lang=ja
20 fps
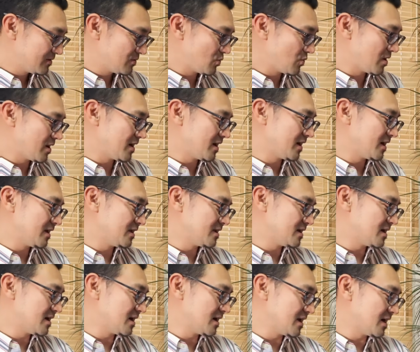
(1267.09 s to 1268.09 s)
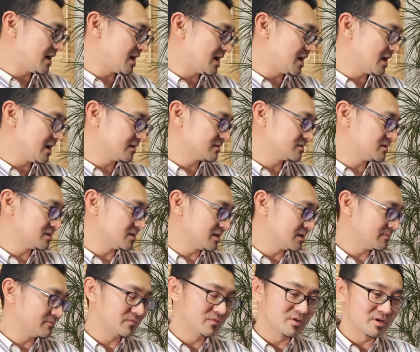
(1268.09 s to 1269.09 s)
い When I hiked
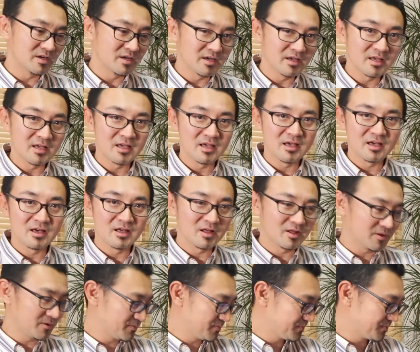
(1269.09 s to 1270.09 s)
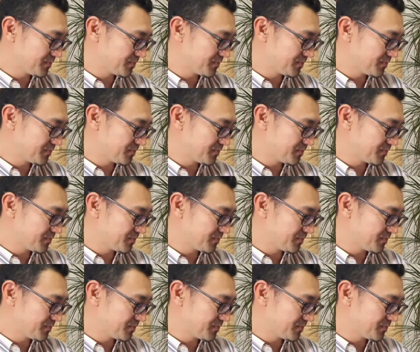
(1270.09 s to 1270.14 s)
up the hill